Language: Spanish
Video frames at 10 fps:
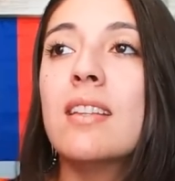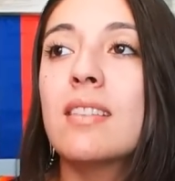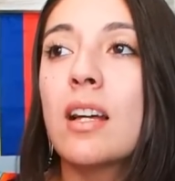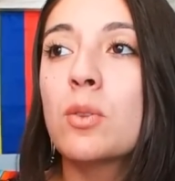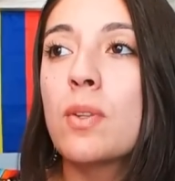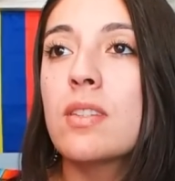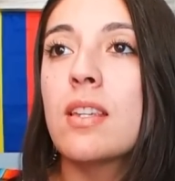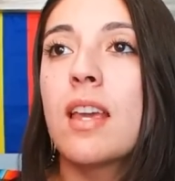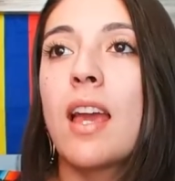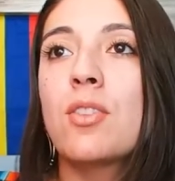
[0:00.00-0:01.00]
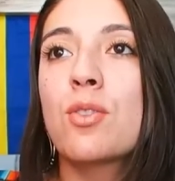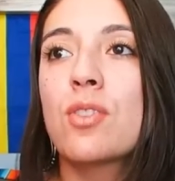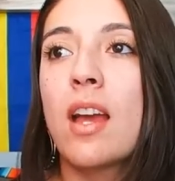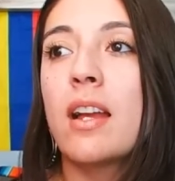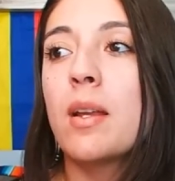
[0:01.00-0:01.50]
tanto así que ellos
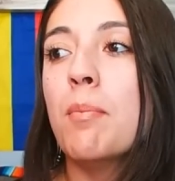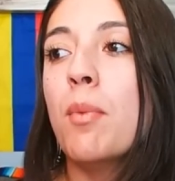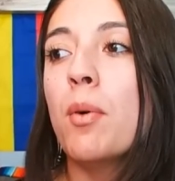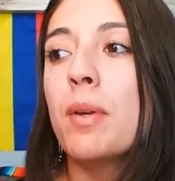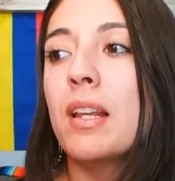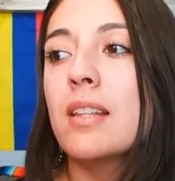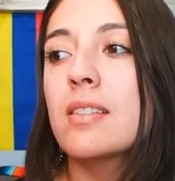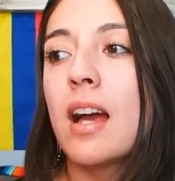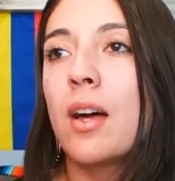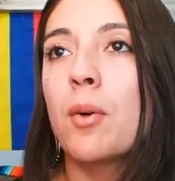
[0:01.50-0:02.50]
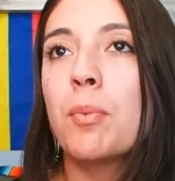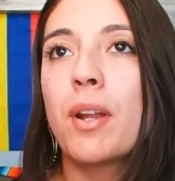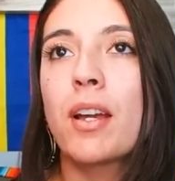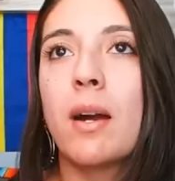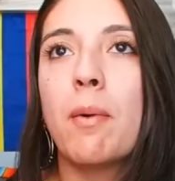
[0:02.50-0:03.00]
se han movilizado,
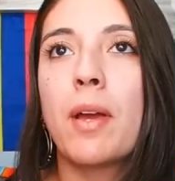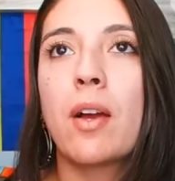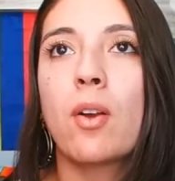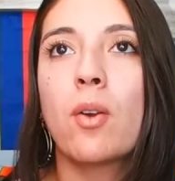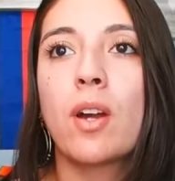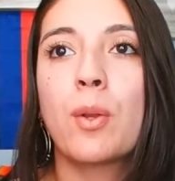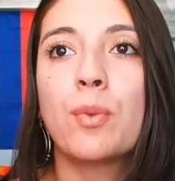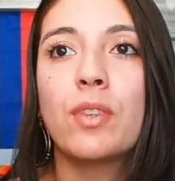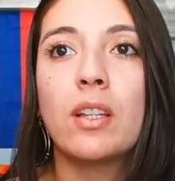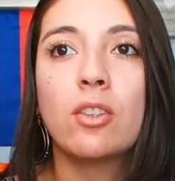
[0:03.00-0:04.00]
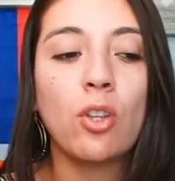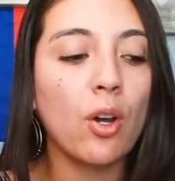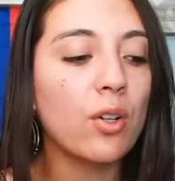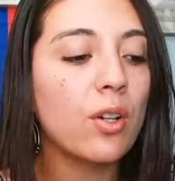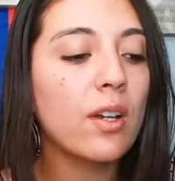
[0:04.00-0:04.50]
por acá voy a colocar un TikTok,